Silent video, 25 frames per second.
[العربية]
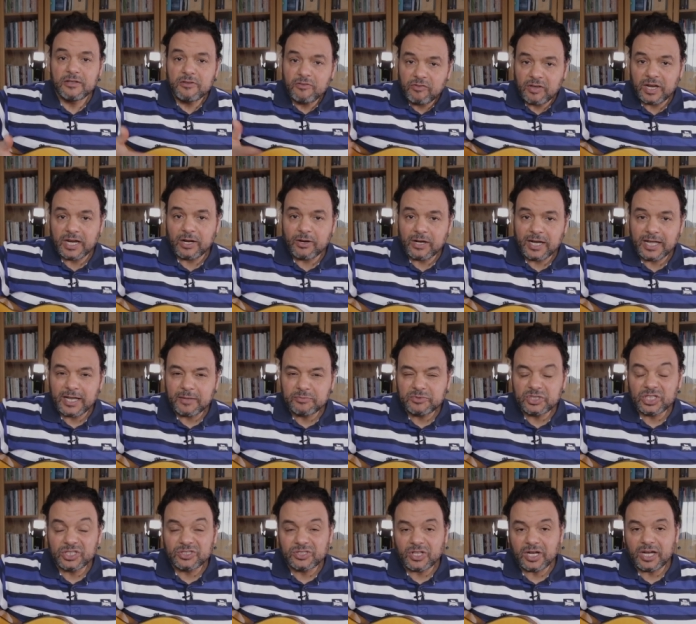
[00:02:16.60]
فلو انا
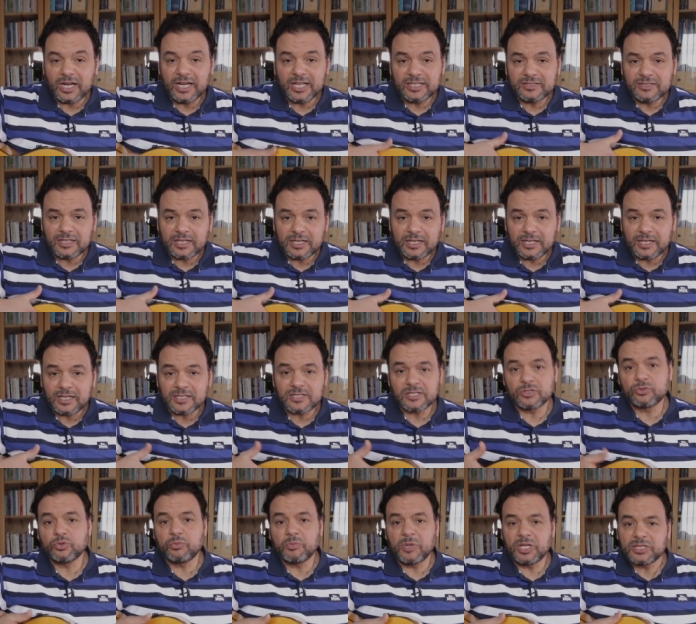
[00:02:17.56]
جبت جيتار الكتريك الناس
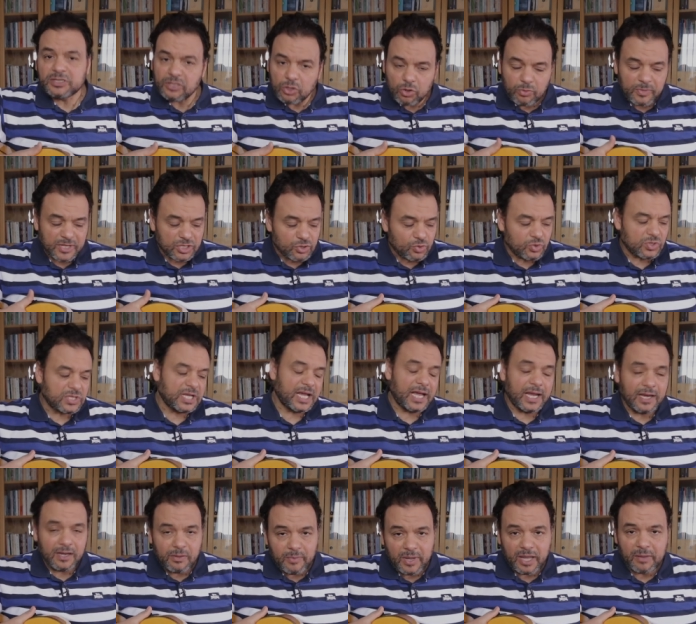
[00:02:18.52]
هتقول ما انت هو ماسكه
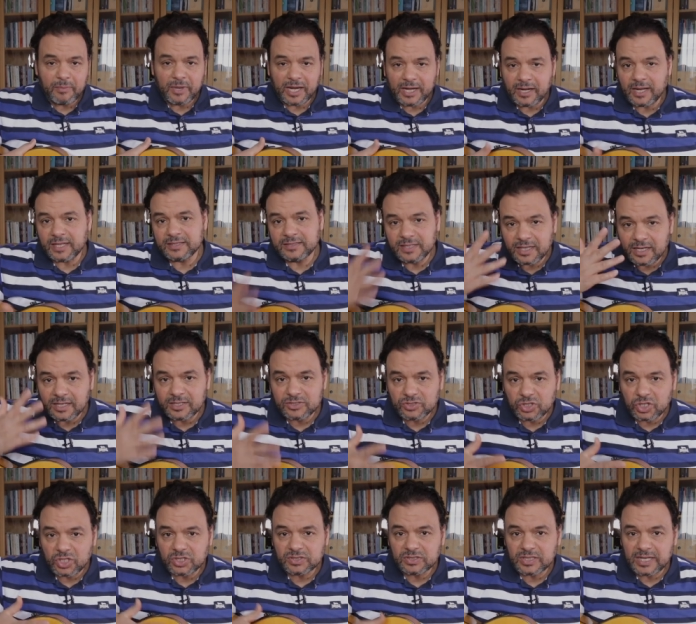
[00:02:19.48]
سهل بقى ما احنا عندنا
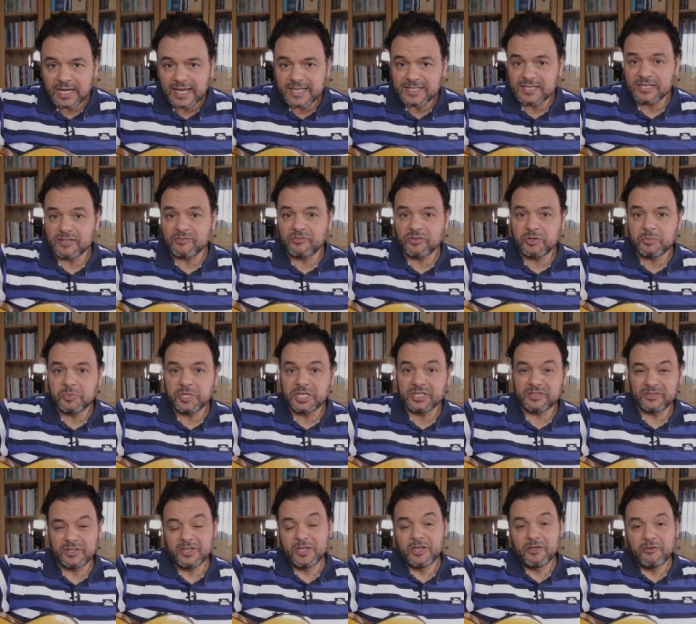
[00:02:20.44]
جيتارات كلاسيك في
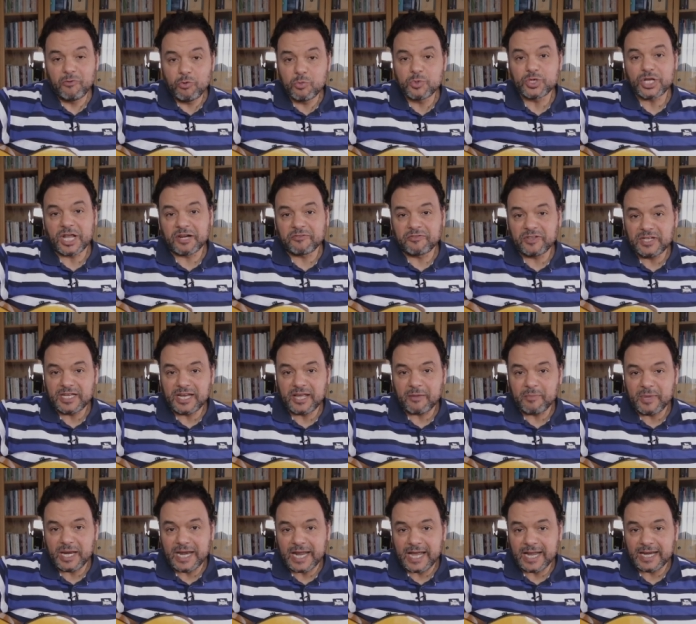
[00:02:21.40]
البيت ومش عارفين
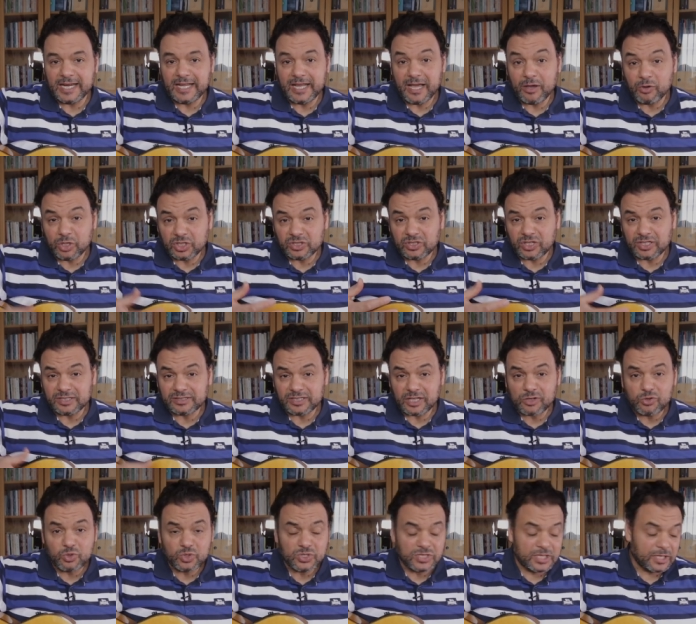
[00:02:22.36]
نعملها عليها او جيتارات
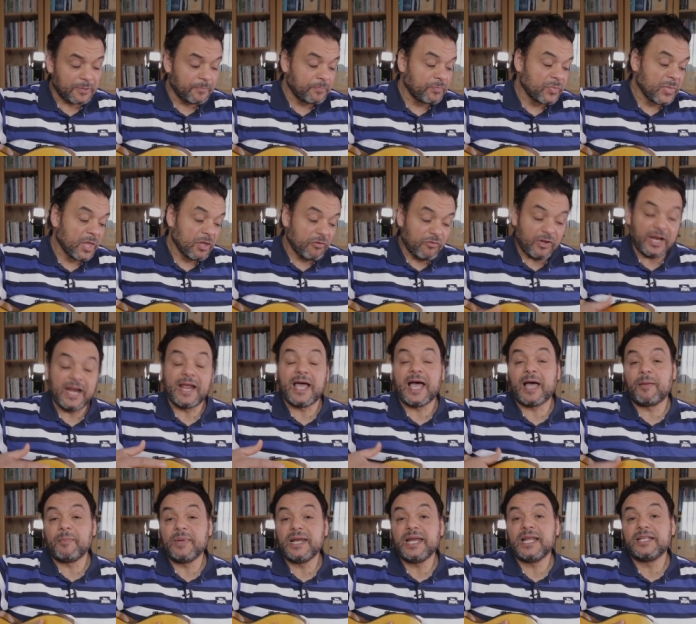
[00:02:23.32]
اكوستيك فانا
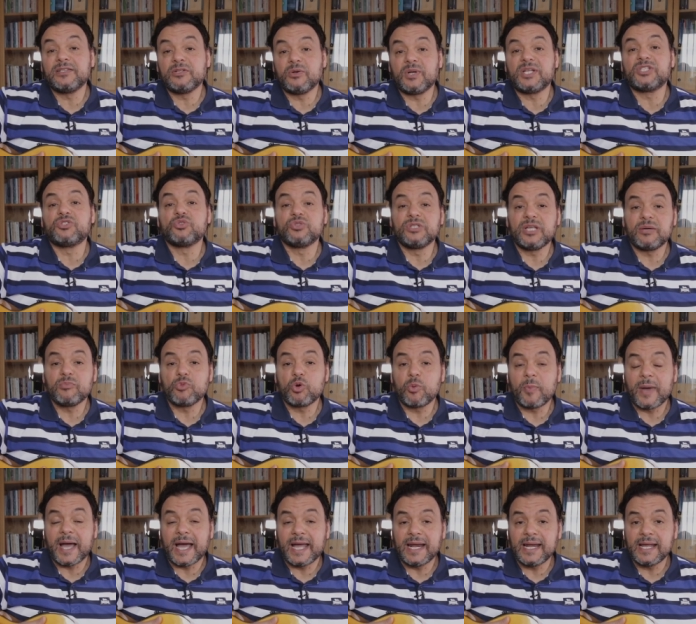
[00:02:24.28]
هعملها دلوقتي
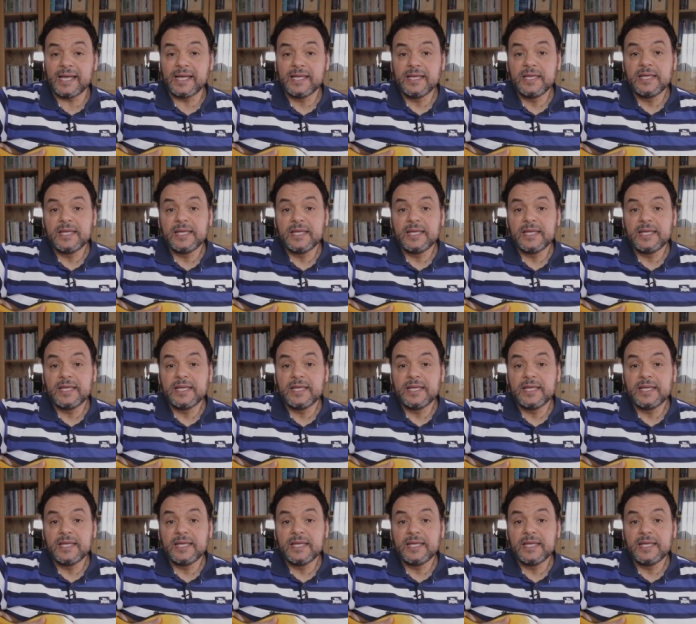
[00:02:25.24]
قدامكم على